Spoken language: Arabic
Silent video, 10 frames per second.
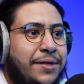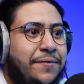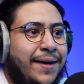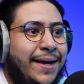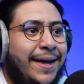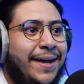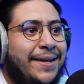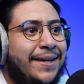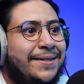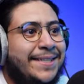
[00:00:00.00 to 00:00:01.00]
وش
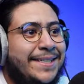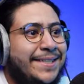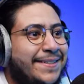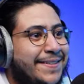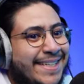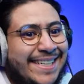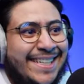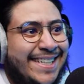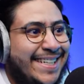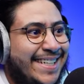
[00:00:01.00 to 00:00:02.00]
فيك وش
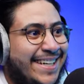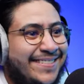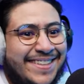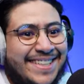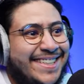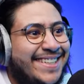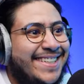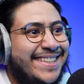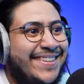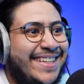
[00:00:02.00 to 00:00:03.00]
فيك؟ عمك
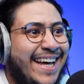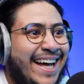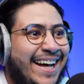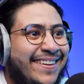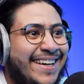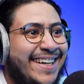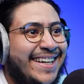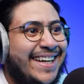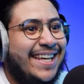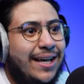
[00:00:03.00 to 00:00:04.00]
سعود
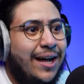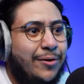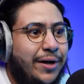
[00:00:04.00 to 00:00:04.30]
بداويك تعال